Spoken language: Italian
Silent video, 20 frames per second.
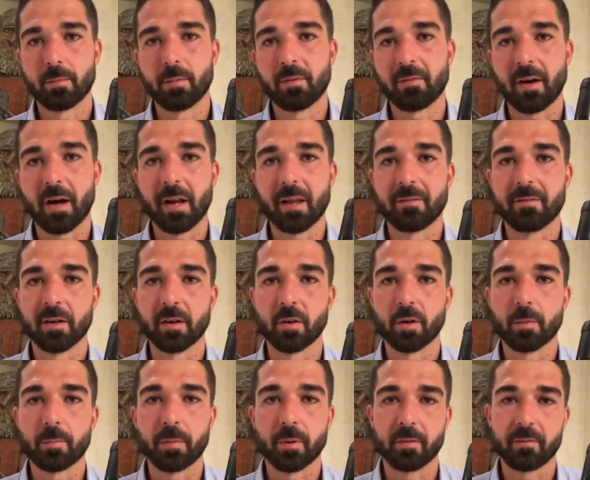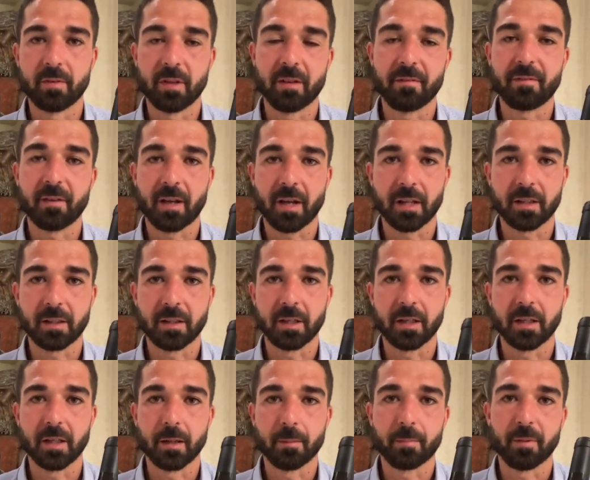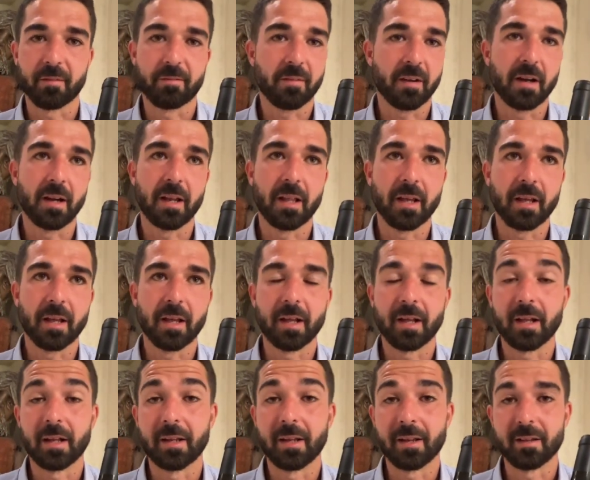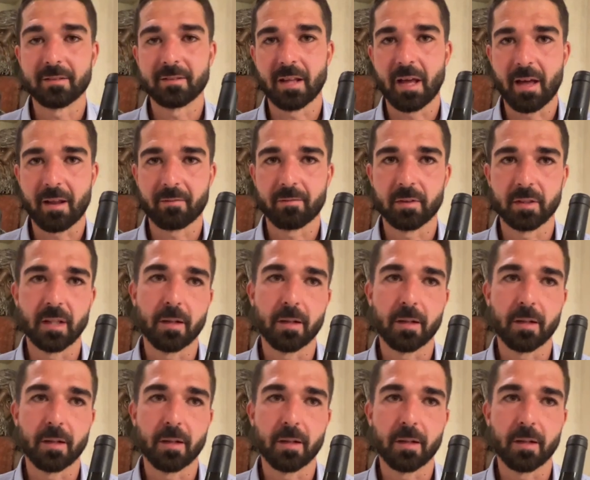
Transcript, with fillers: Bovale vengono poi vinificati per fare le, le, riserve.